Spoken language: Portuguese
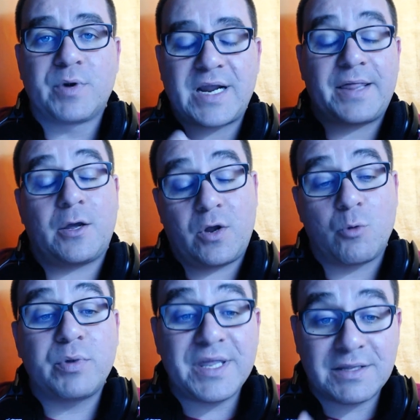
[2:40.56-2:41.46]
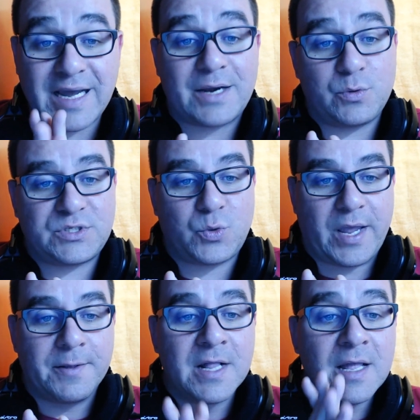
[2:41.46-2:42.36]
do mercado. Agora, é um bocadinho caro,
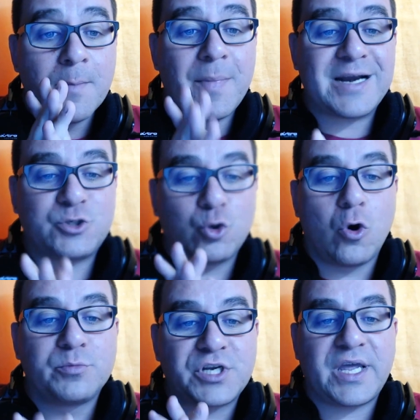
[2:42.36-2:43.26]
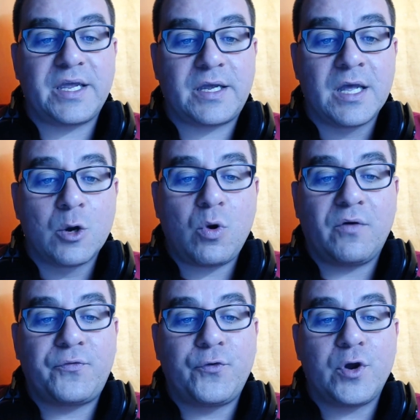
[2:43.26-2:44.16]
isso é. Márcio Gomes, Rick,
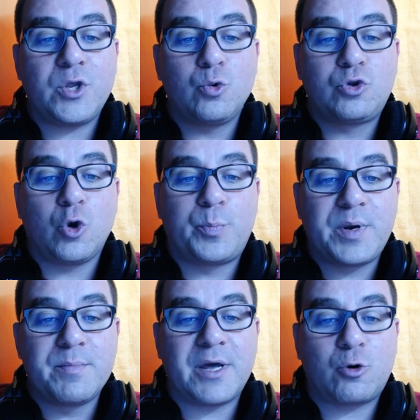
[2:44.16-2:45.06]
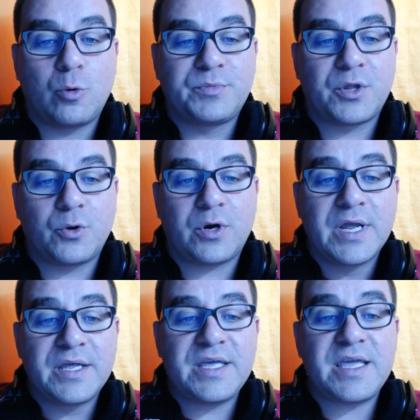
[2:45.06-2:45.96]
qual foi o teu primeiro
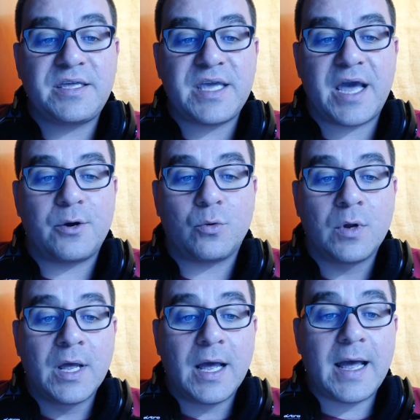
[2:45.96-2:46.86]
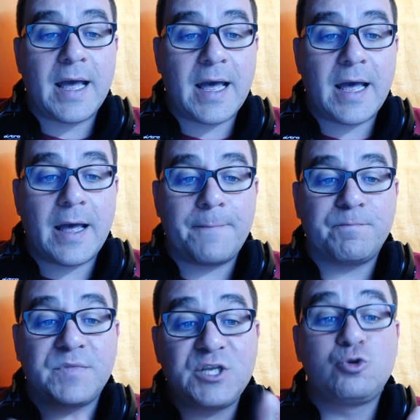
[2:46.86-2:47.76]
computador e em que ano?
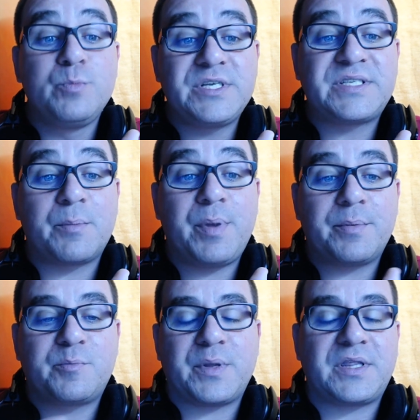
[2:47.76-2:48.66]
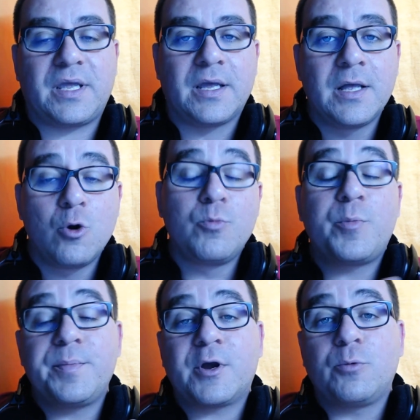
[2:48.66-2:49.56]
diz o Mr. Beba de PT. O
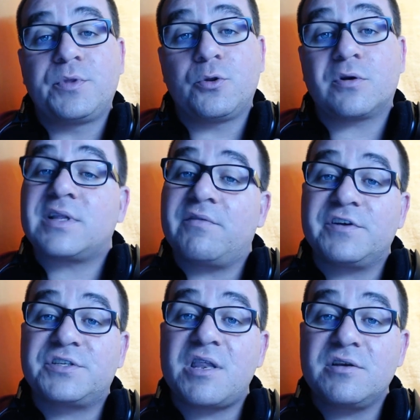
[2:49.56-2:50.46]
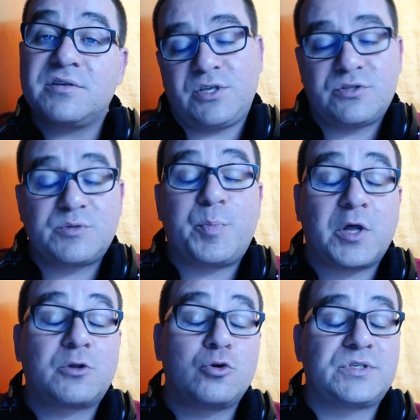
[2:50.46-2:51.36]
meu primeiro computador talvez tenha sido, se
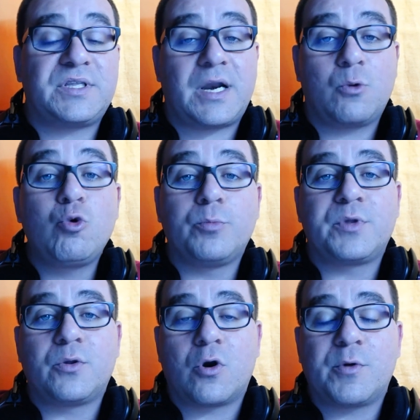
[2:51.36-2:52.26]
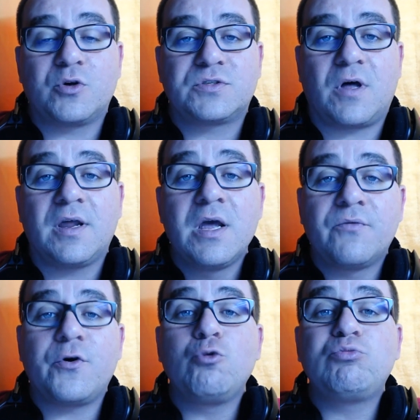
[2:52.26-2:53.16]
pode considerar um computador ou uma consola,
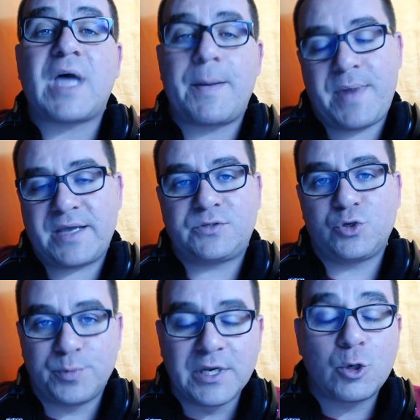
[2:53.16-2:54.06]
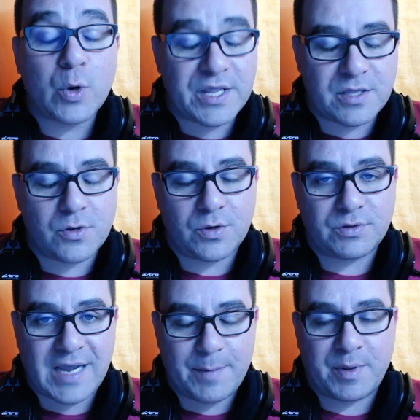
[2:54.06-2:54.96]
foi um Timex
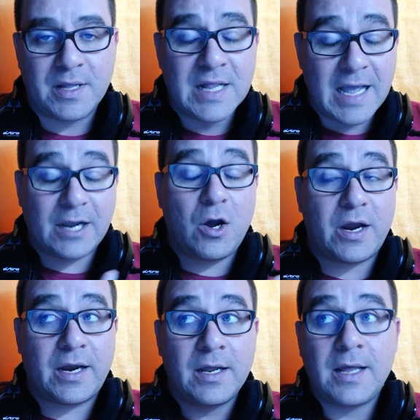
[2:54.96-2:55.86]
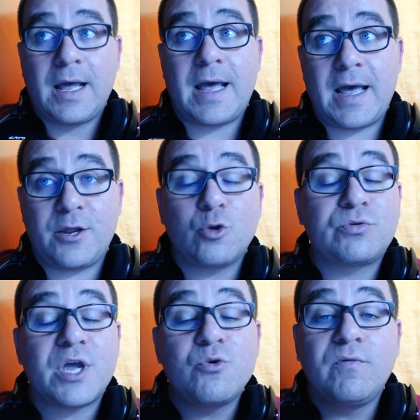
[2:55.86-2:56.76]
2048, capa. Agora, Uh, eu
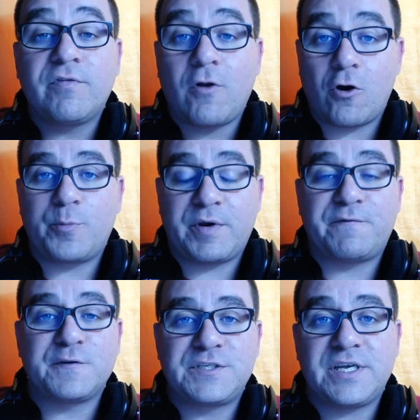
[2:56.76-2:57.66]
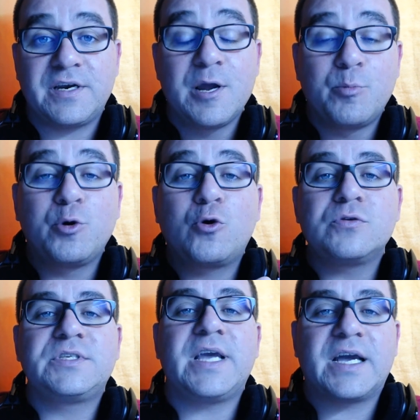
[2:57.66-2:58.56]
tenho um vlog para fazer porque
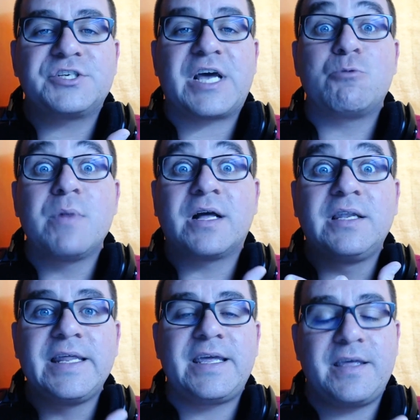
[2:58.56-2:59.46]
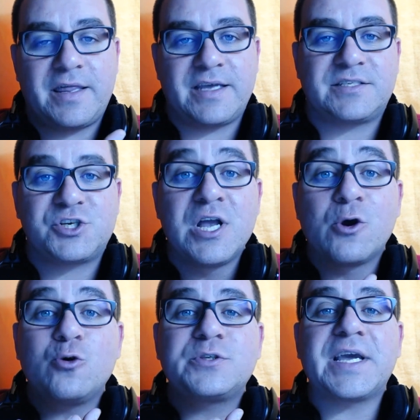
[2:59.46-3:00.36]
consegui arranjar uma relíquia dessas.
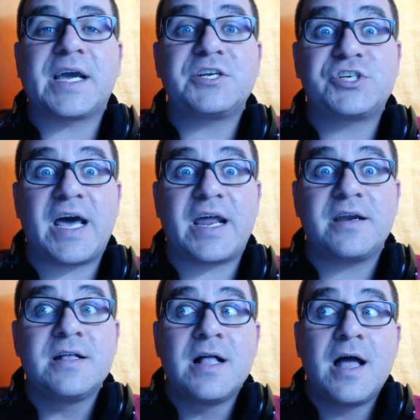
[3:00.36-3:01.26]
Consegui arranjar